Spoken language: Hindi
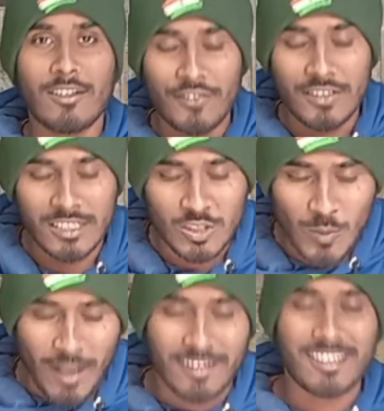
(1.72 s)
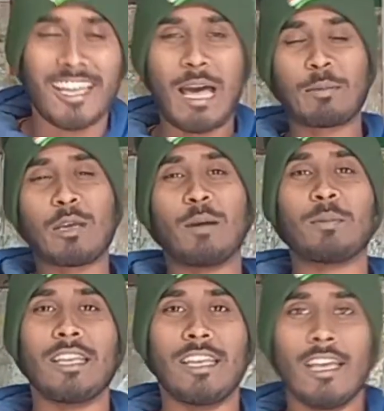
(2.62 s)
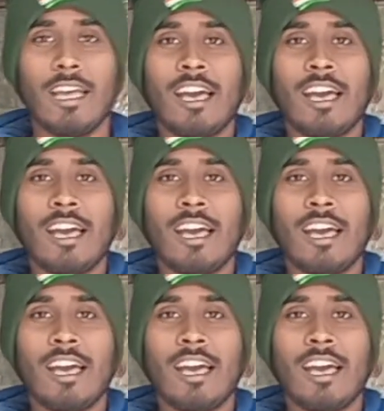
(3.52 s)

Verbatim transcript: साहब फिर से स्वागत है आपके अपने